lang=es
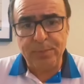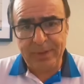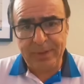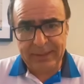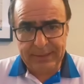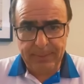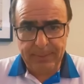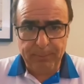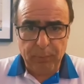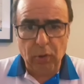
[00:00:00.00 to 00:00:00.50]

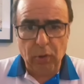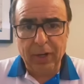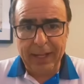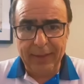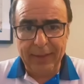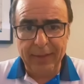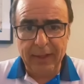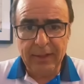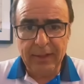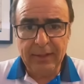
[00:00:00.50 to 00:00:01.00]

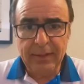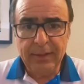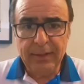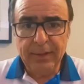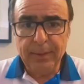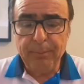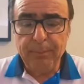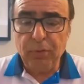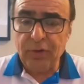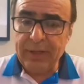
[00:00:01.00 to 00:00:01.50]
pretemporada
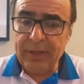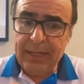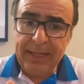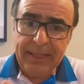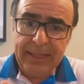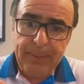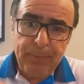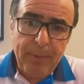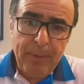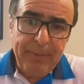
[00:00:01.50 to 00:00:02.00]
porque el
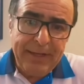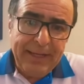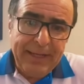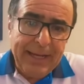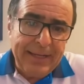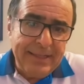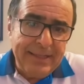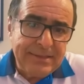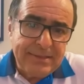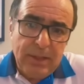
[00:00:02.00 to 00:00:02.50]
equipo
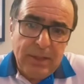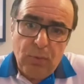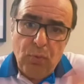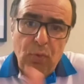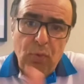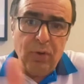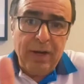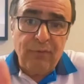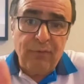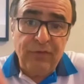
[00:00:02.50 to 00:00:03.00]
americanista
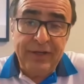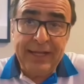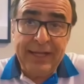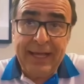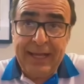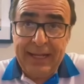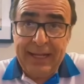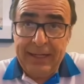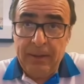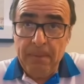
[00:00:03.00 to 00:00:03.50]
jugó la
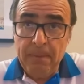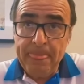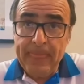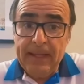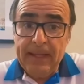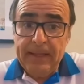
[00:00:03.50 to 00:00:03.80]
final